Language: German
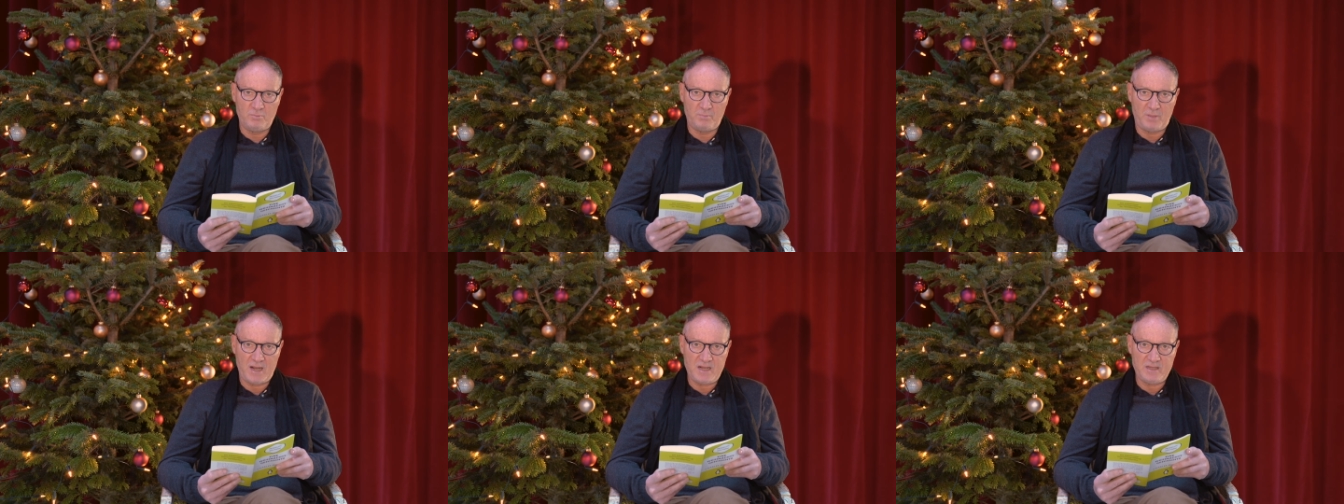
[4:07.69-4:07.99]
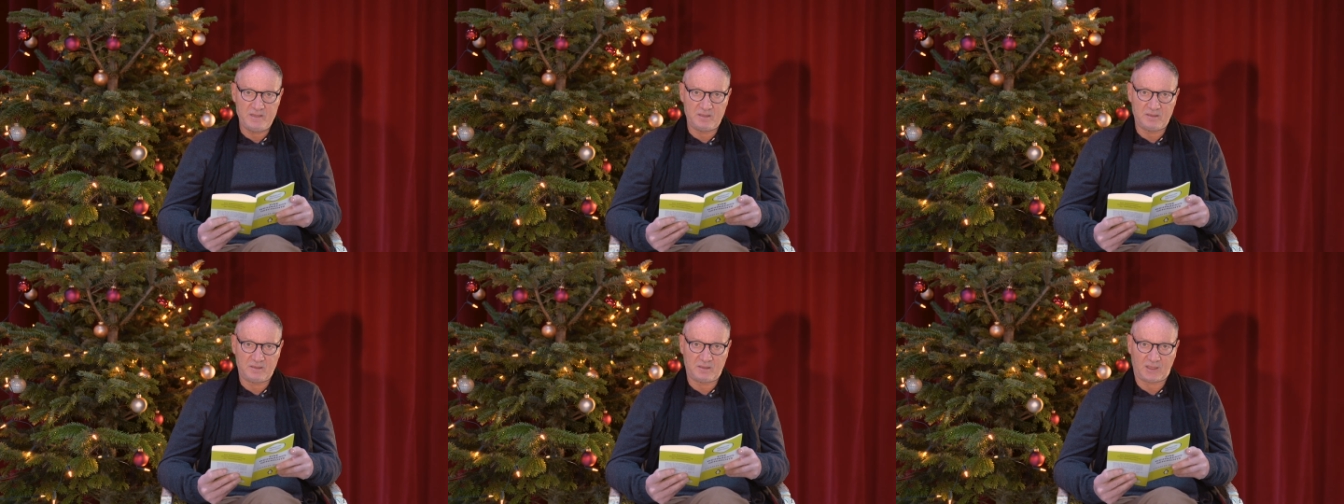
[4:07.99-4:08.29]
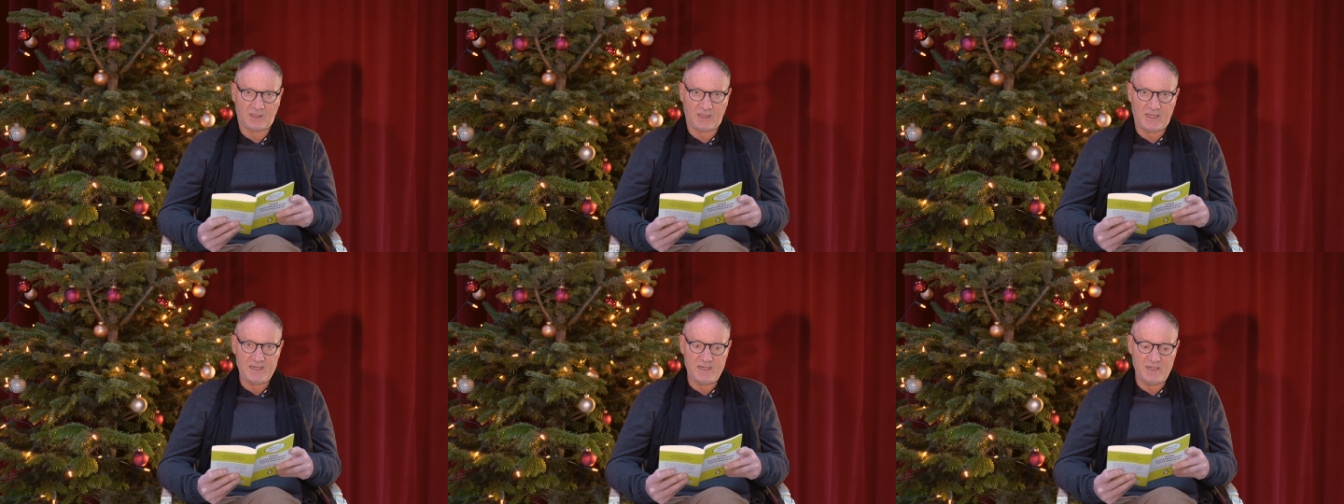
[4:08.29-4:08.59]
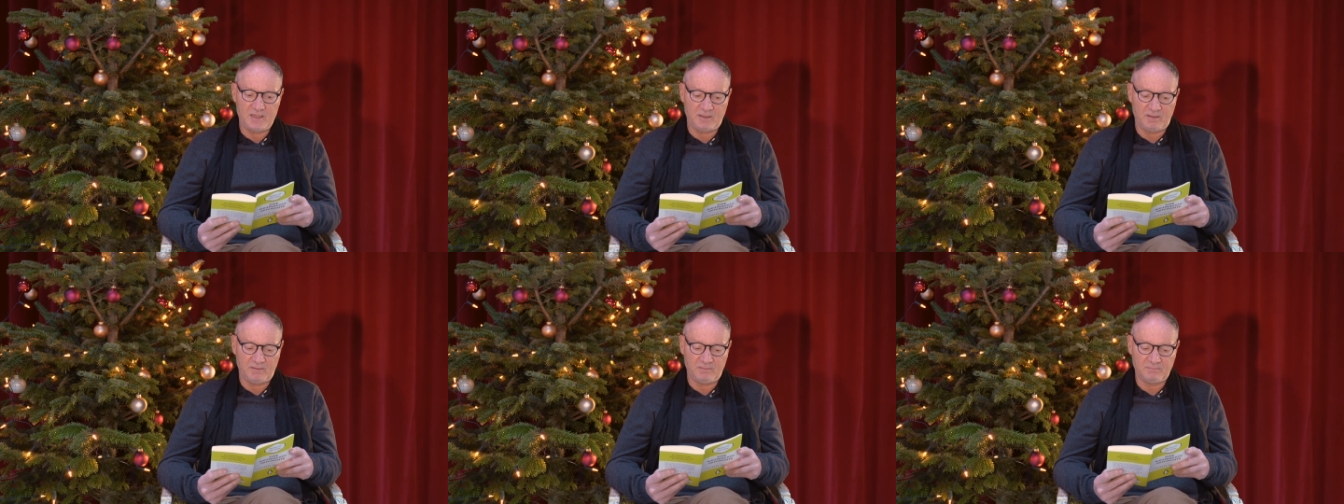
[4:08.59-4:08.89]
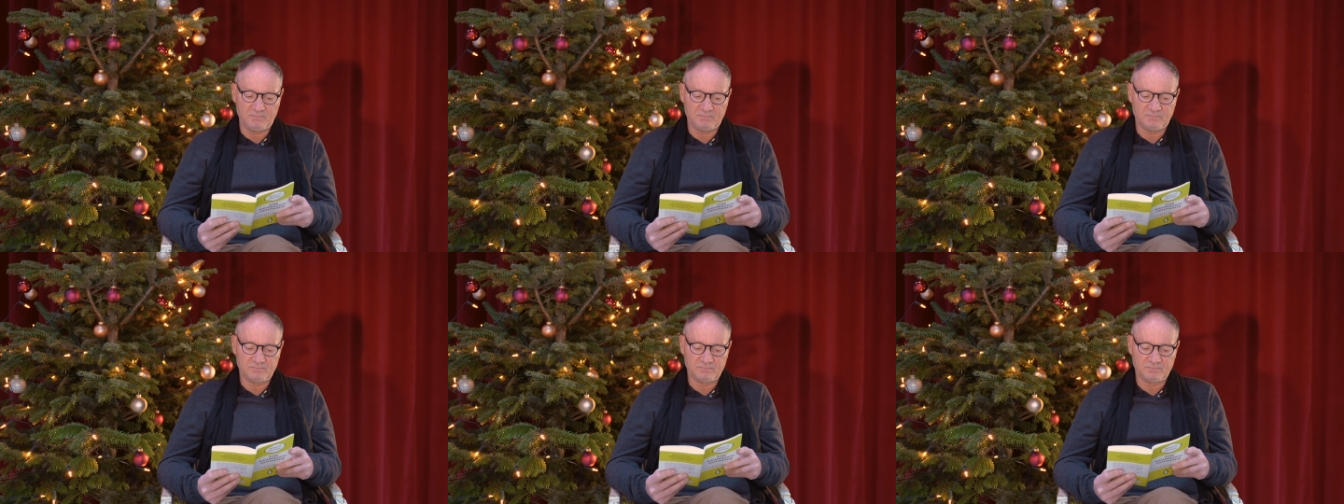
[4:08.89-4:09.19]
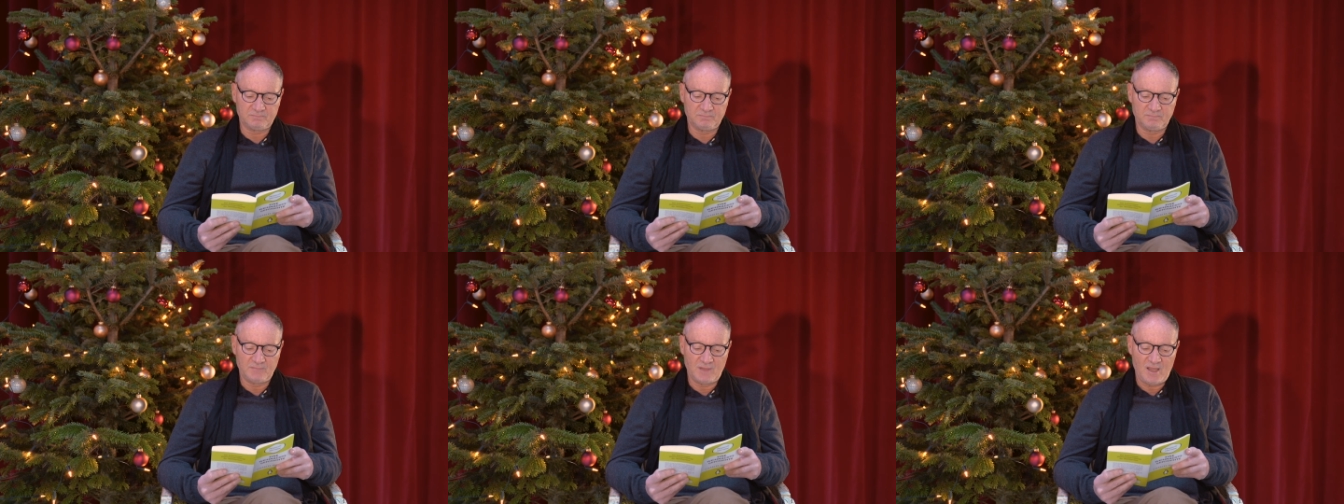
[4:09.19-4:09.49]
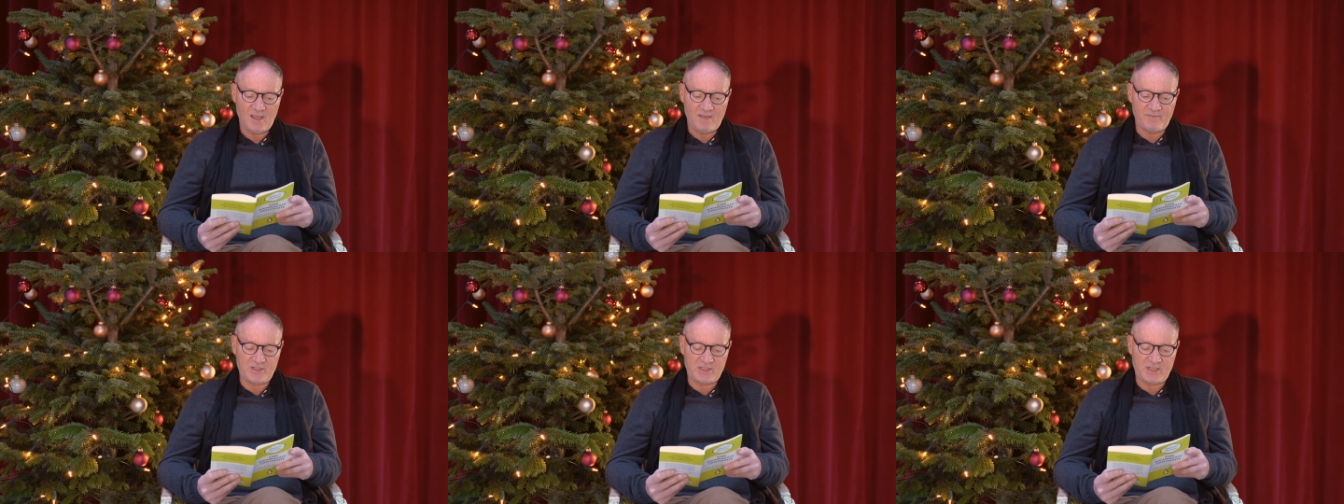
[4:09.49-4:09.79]
bald trennen,
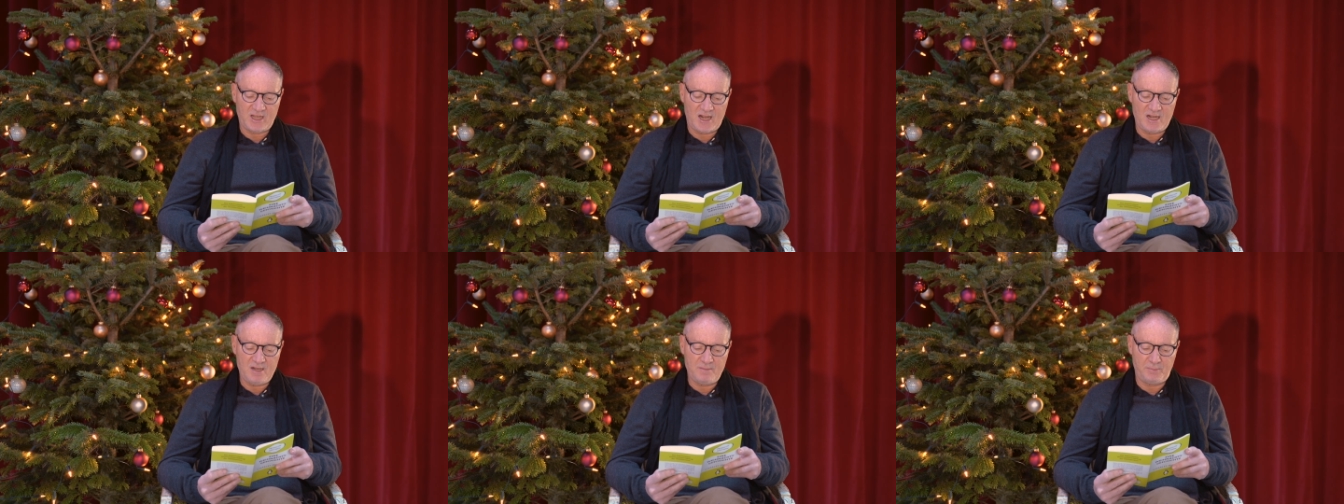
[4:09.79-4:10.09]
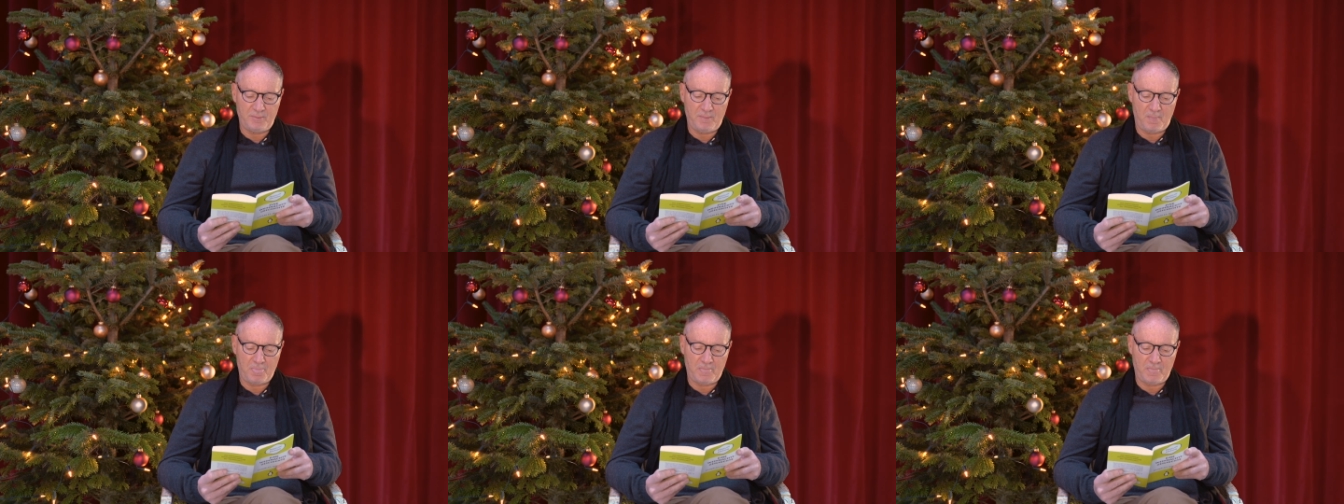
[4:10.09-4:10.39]
weshalb